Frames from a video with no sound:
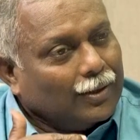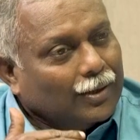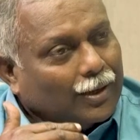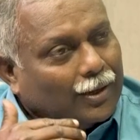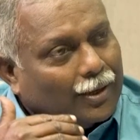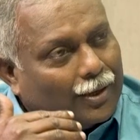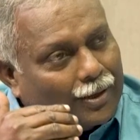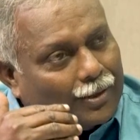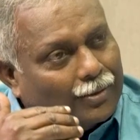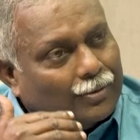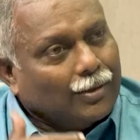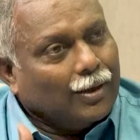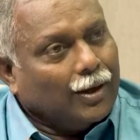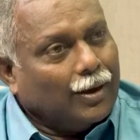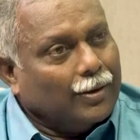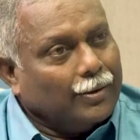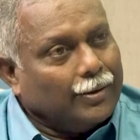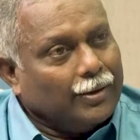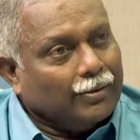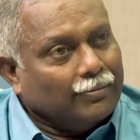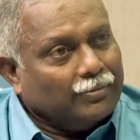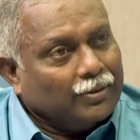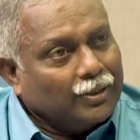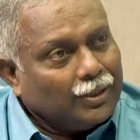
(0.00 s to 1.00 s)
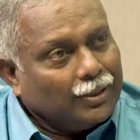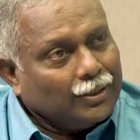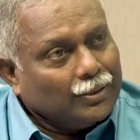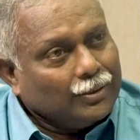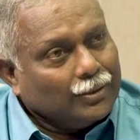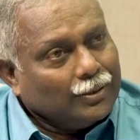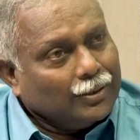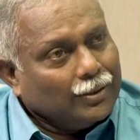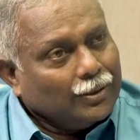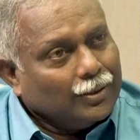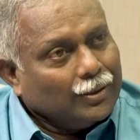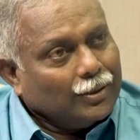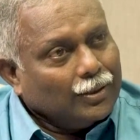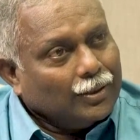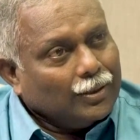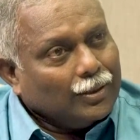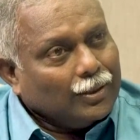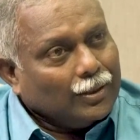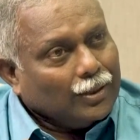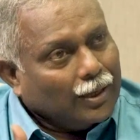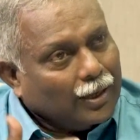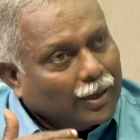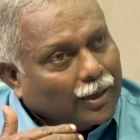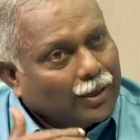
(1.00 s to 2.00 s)
ஆனால் இந்த ஆண்டவர்
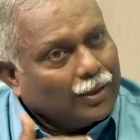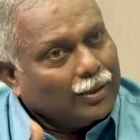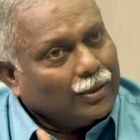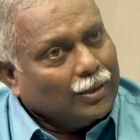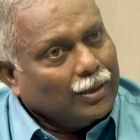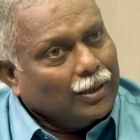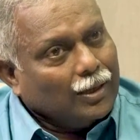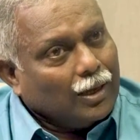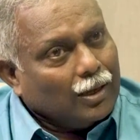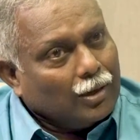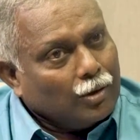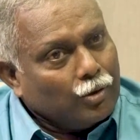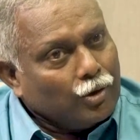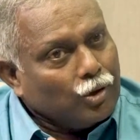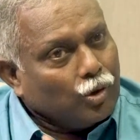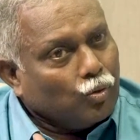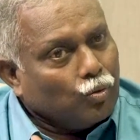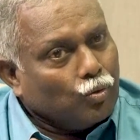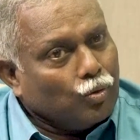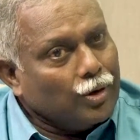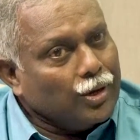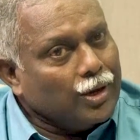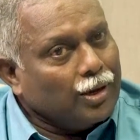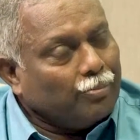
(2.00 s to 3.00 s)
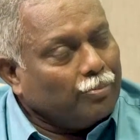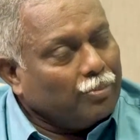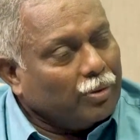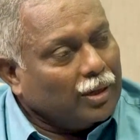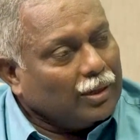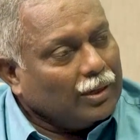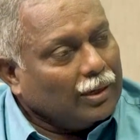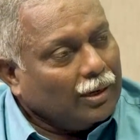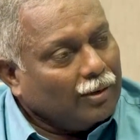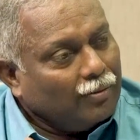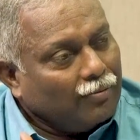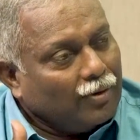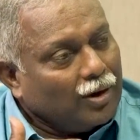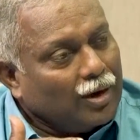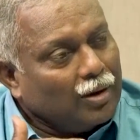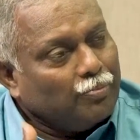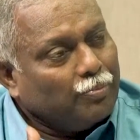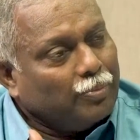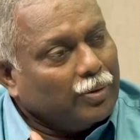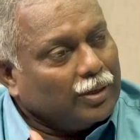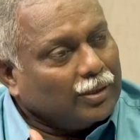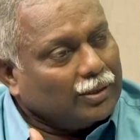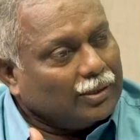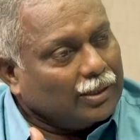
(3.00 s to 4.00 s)
எனக்கு என்னுடைய ஊழிய பாதையில்
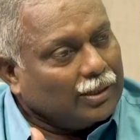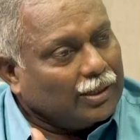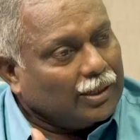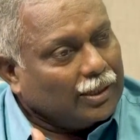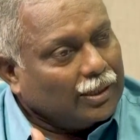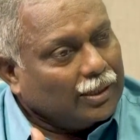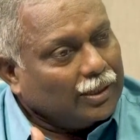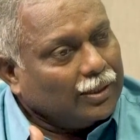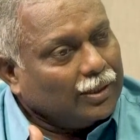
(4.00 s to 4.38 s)
வெளிப்படுத்தின